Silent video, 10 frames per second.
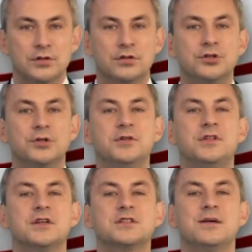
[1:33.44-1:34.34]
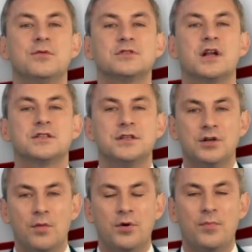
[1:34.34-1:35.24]
Skończymy też
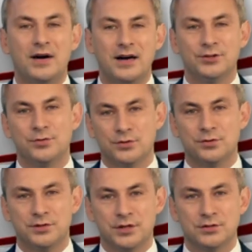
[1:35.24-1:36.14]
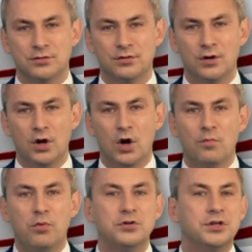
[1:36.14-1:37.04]
demonstracyjną propagandą sukcesu.
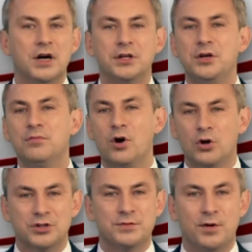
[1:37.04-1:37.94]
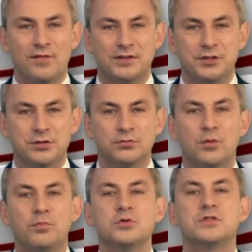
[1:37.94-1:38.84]
Polityka nie może sprowadzać się
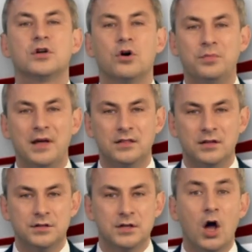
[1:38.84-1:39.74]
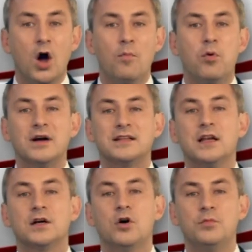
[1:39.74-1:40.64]
do pustych obietnic,
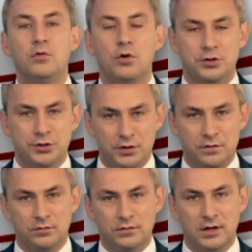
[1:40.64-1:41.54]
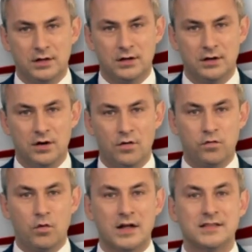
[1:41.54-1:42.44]
pogadanek o miłości i cudach.
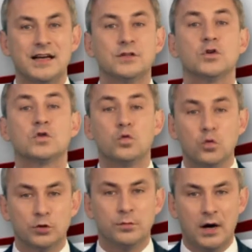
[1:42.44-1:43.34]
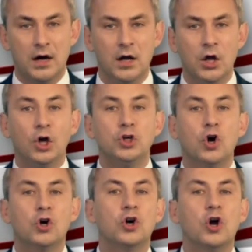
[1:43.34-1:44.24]
Władza to służba i
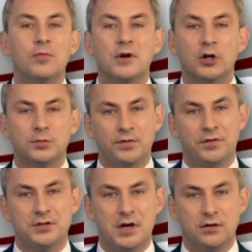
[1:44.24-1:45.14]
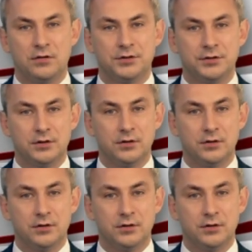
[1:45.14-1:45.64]
ogromna odpowiedzialność.